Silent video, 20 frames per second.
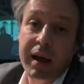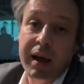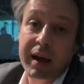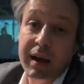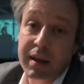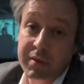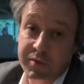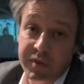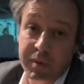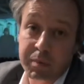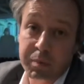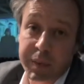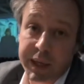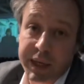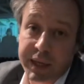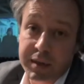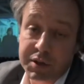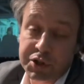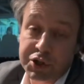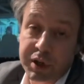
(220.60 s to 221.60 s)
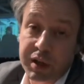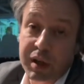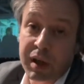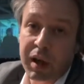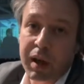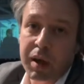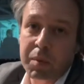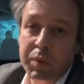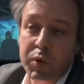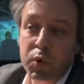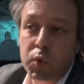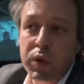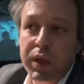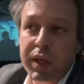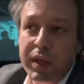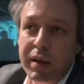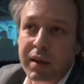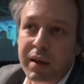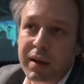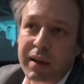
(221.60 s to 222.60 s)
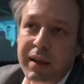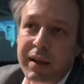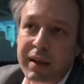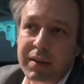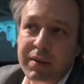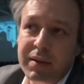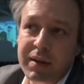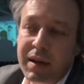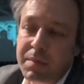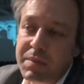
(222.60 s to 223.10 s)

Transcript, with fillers: eh, le fanpage, per cui eh,